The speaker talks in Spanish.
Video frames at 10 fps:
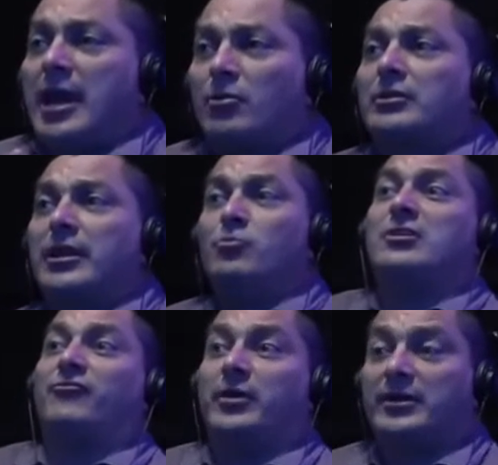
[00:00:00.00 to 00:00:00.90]
Sí, claro, te
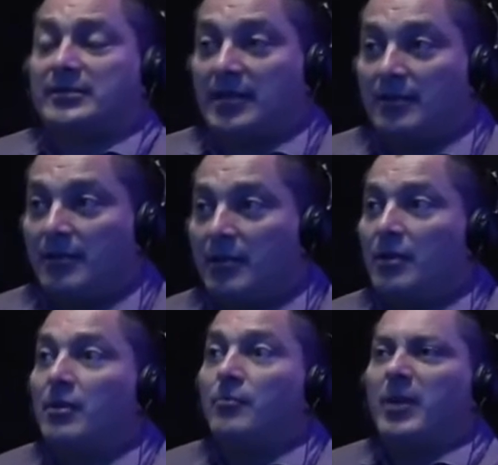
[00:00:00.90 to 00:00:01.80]
da mucha fuerza.
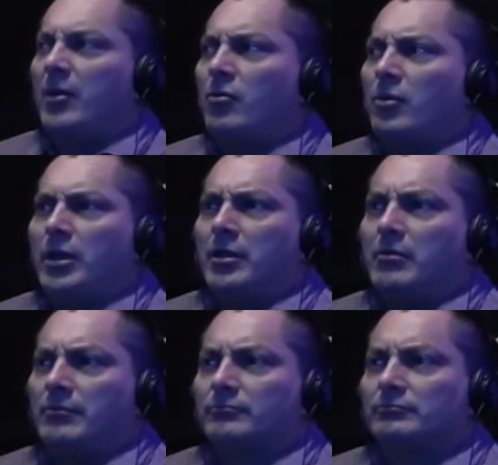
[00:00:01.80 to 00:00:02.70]
Pero, eh,
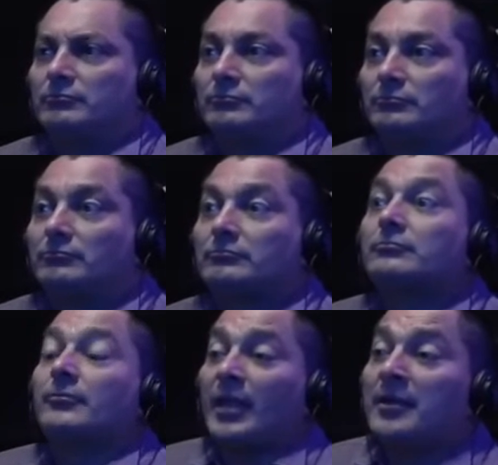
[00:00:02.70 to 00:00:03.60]
¿Pero qué es lo que más
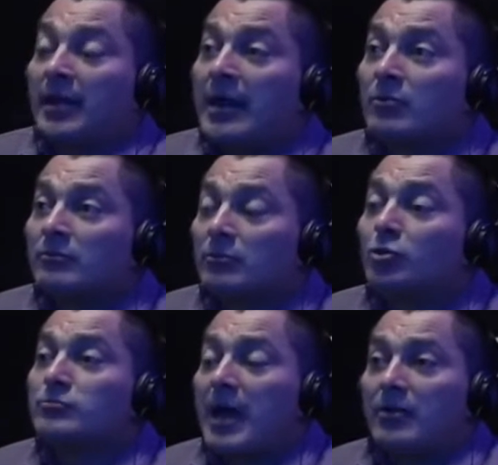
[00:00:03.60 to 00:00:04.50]
cuidas?
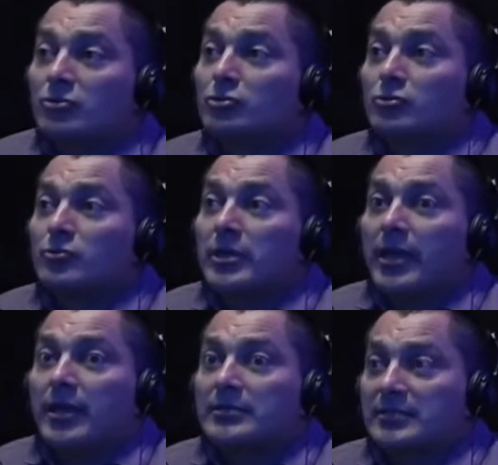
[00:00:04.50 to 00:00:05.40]
Claro, tus manos, tus
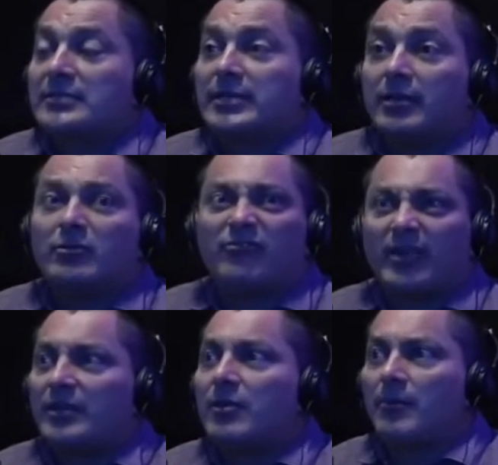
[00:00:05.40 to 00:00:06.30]
muñecas. Y es
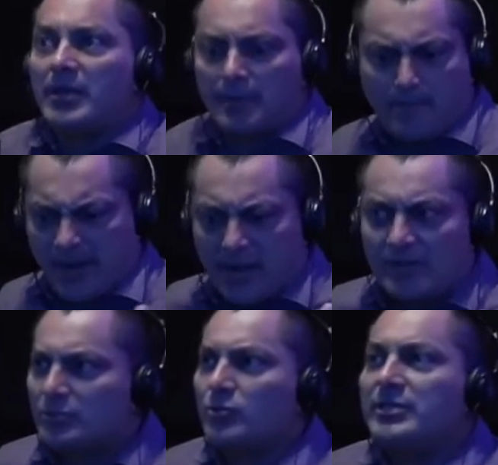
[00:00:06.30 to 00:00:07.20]
cierto, efectivamente,
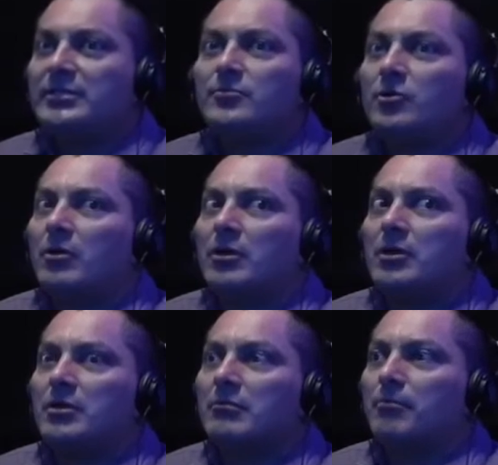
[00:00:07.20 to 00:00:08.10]
pegabas
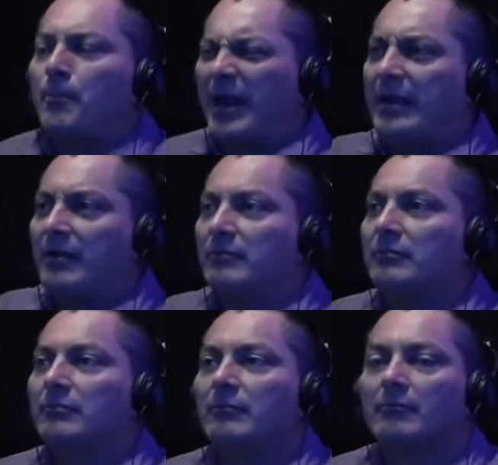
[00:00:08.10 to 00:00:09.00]
durísimo y
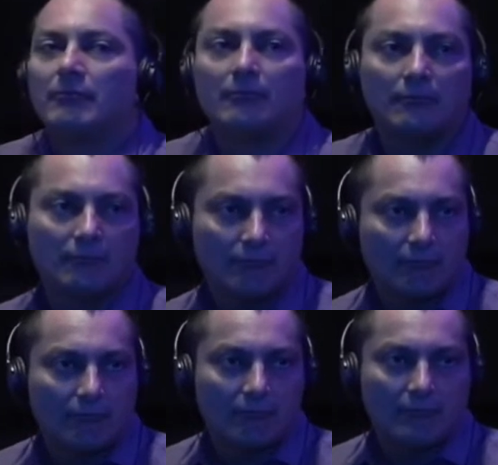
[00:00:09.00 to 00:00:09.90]
¡prac! Sí.
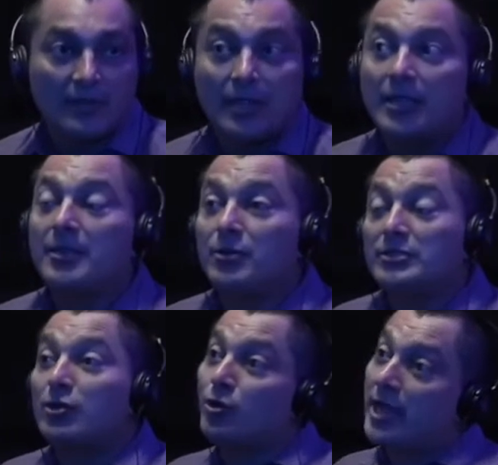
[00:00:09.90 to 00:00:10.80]
Y
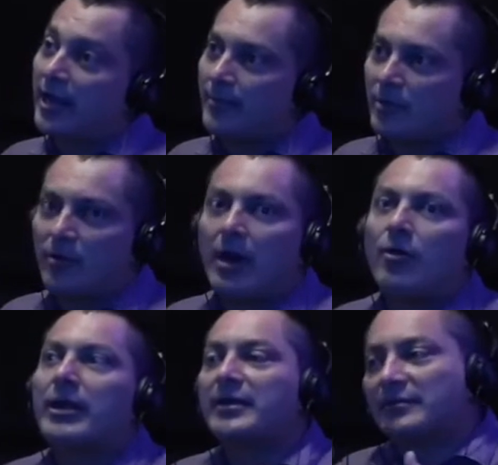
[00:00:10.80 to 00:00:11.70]
me dice, no, ya
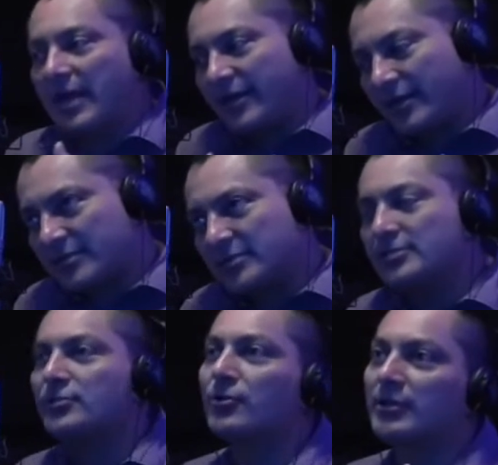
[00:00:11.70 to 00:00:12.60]
cambió. Ahora hay tal
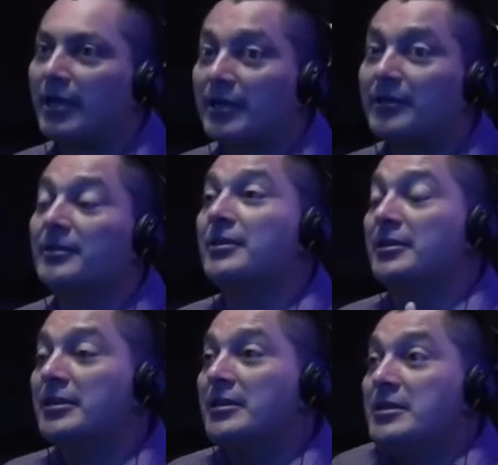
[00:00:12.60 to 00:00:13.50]
ejercicio,
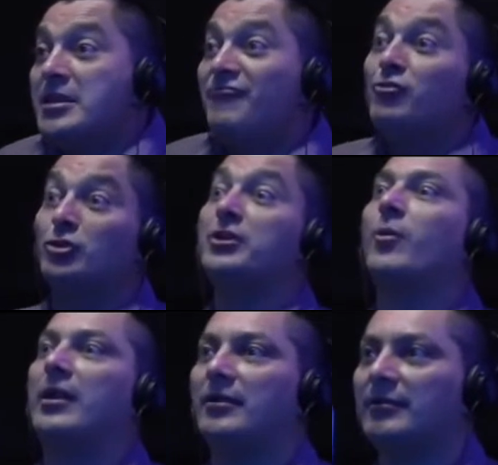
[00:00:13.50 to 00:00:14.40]
Y,
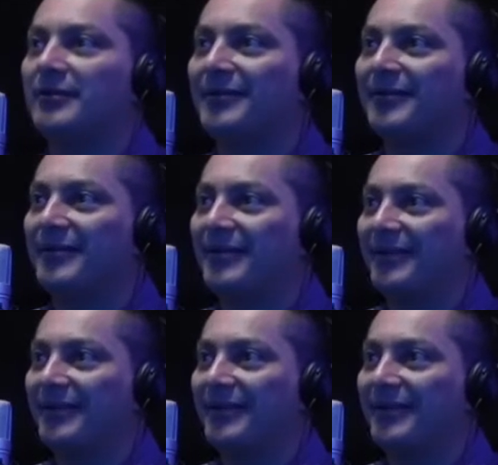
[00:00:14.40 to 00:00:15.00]
funciona igual.